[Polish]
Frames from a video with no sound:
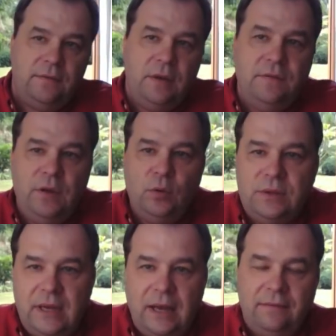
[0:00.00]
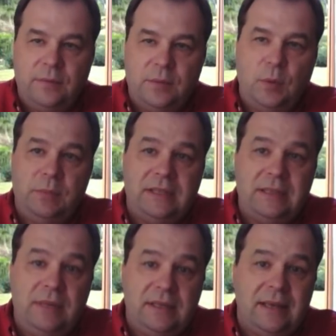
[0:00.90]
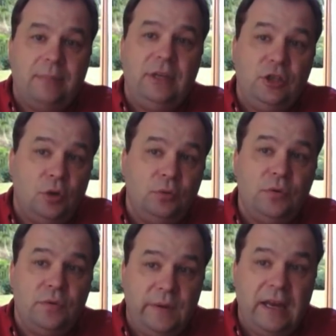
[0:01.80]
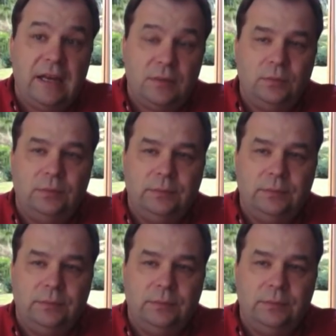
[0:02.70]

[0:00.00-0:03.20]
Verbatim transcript: wirusa pomiędzy miejscami, gdzie on już wygasł